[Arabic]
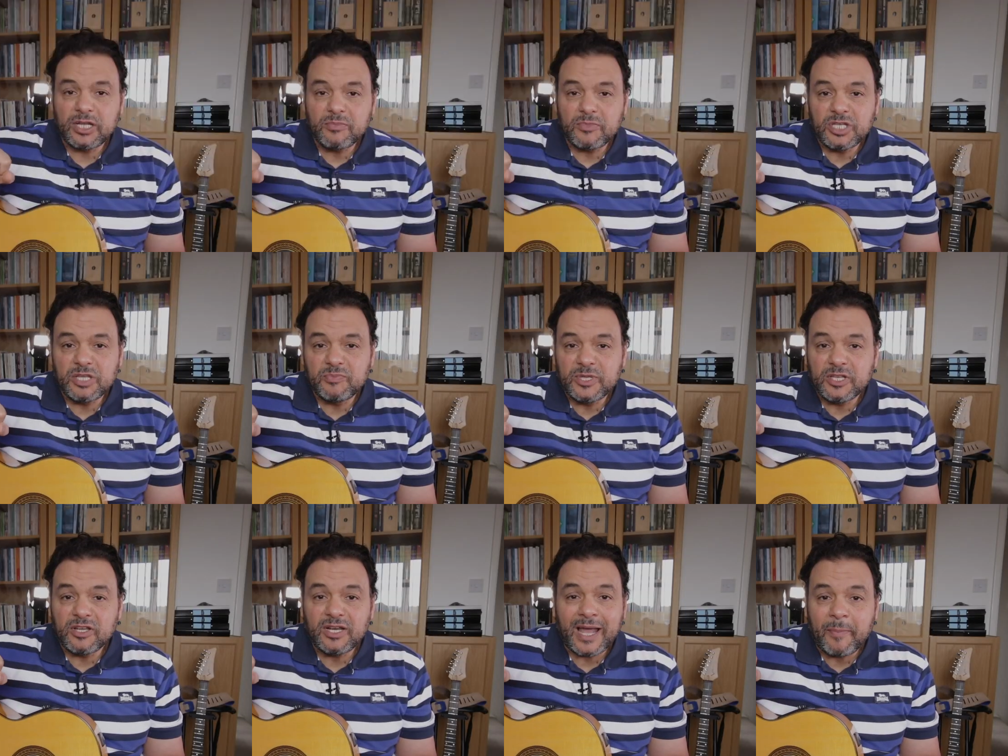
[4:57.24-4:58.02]
يم يم
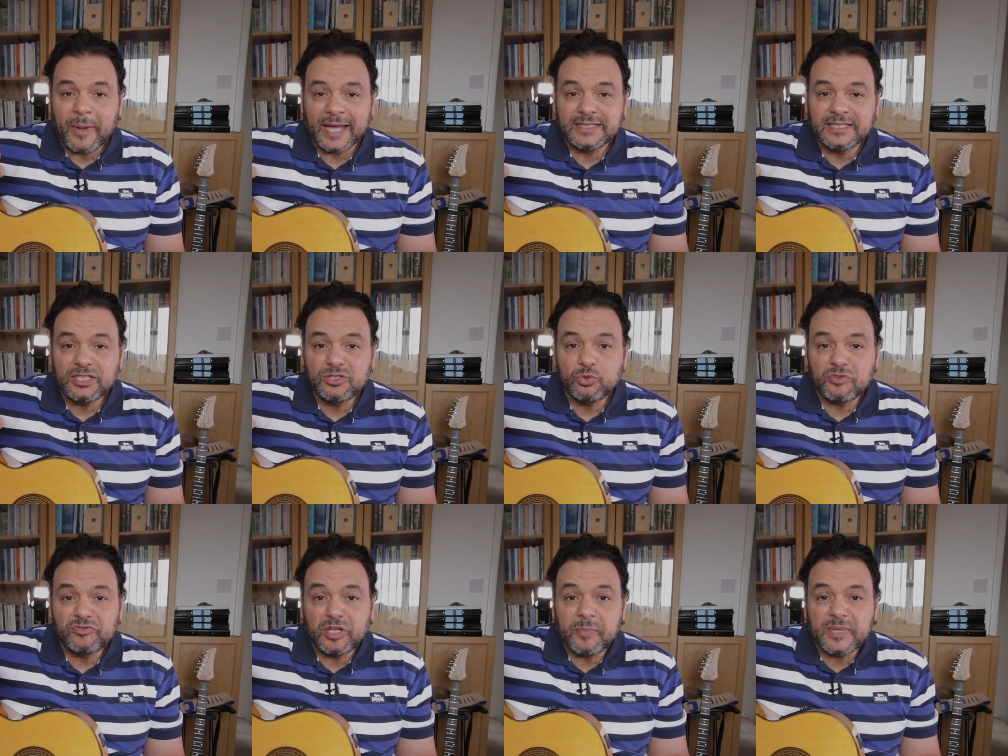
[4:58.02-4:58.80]
يلعب حديد
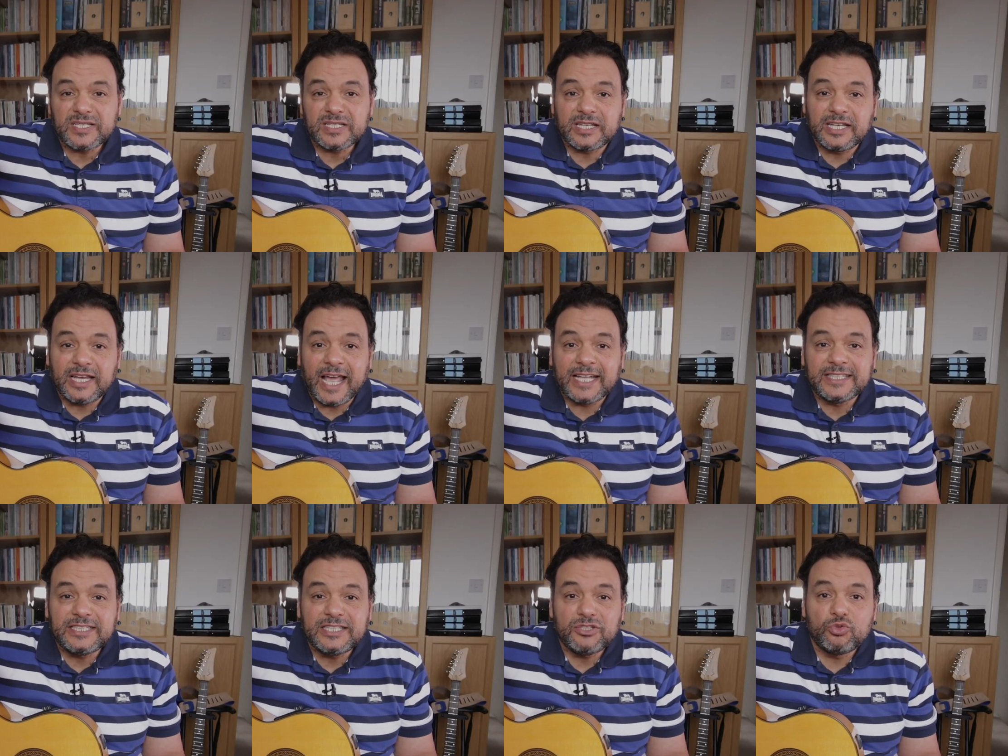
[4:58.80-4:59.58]
ويفضل ماسك
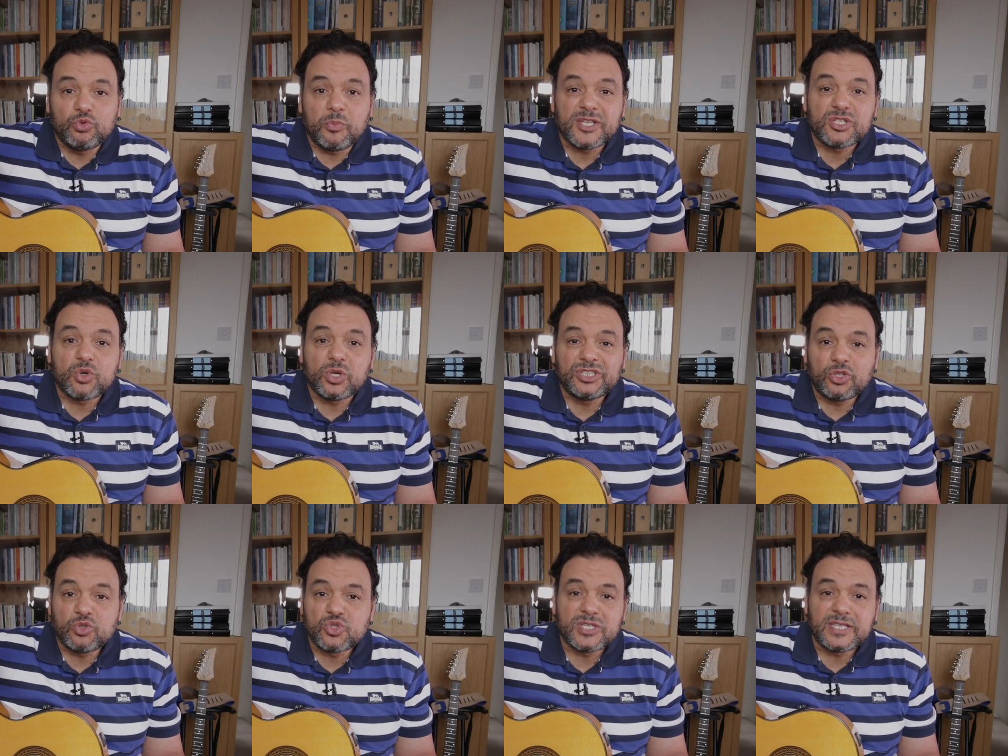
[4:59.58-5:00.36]
الحديد وماسكه
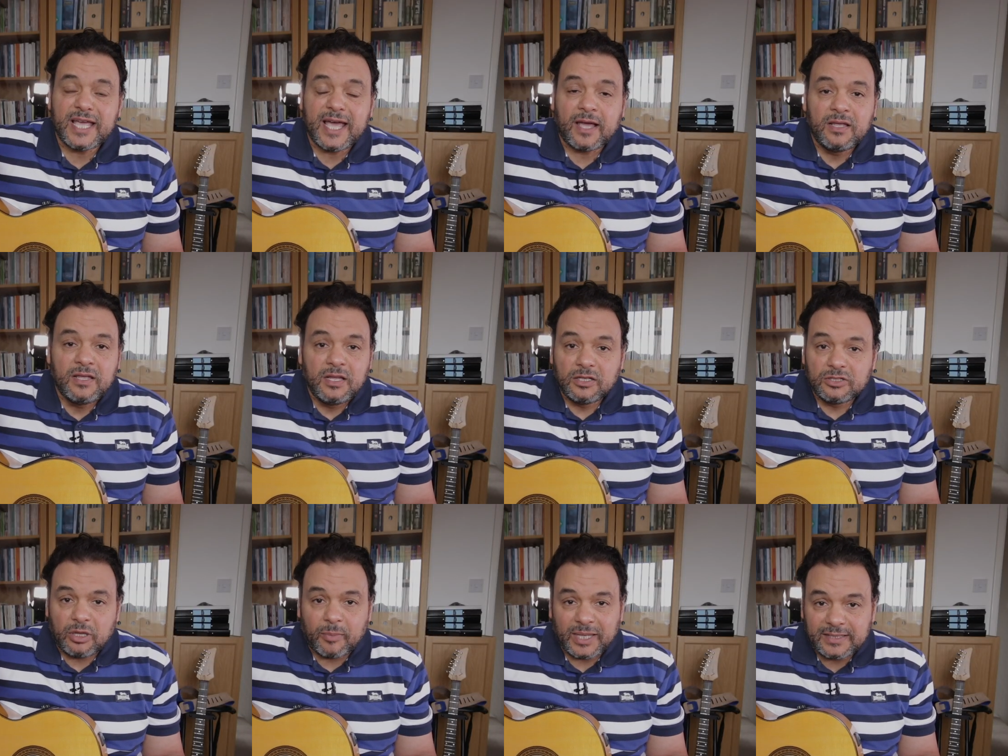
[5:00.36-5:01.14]
كده نص ساعه
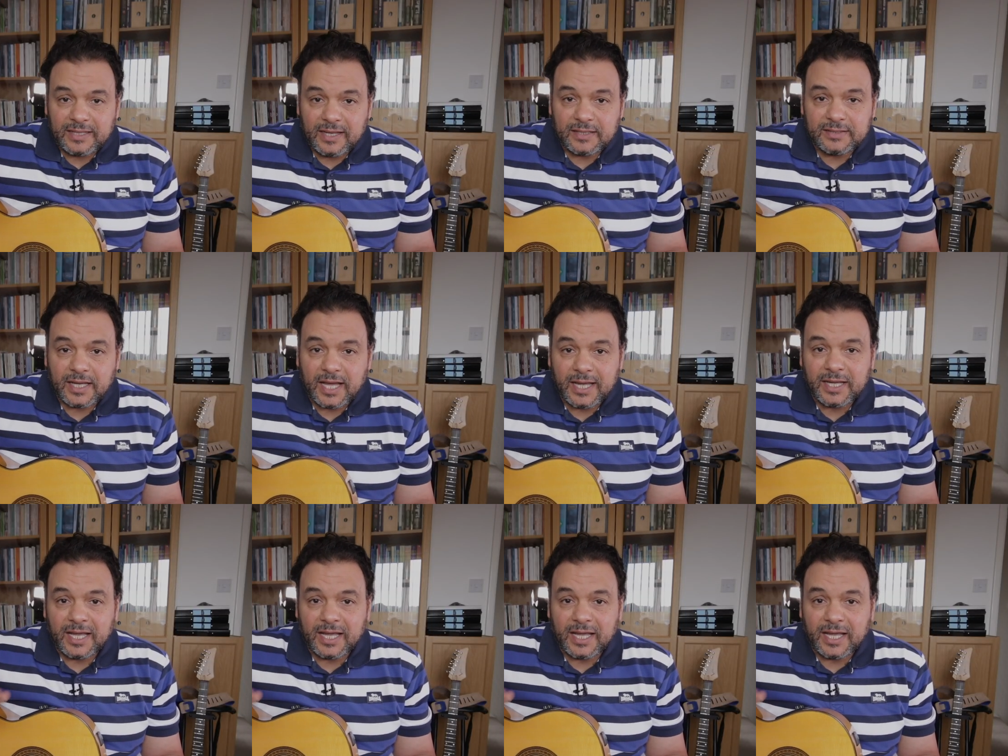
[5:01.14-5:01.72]
طبعا ده ده